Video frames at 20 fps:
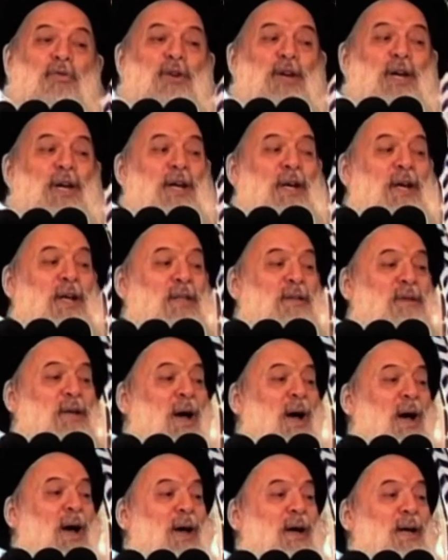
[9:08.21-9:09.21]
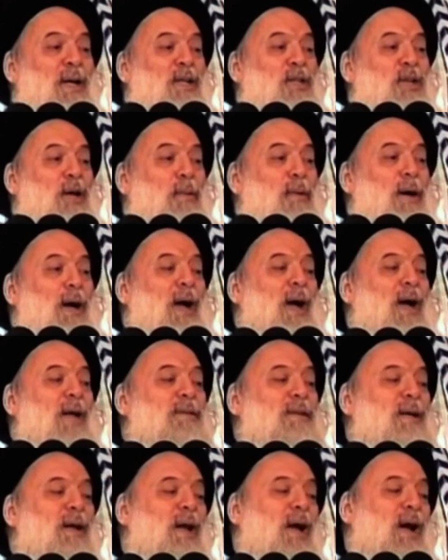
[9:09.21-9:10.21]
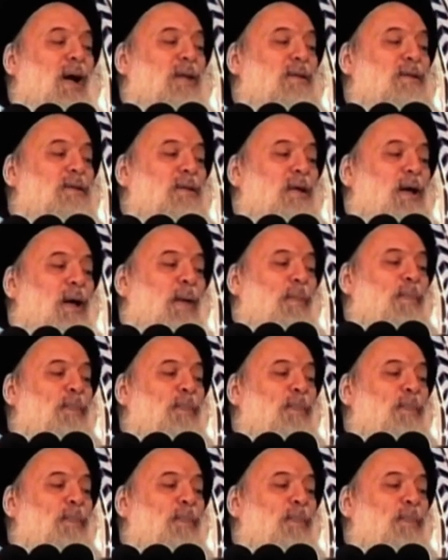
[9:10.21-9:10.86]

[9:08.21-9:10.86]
في نطاق جماعة خاصة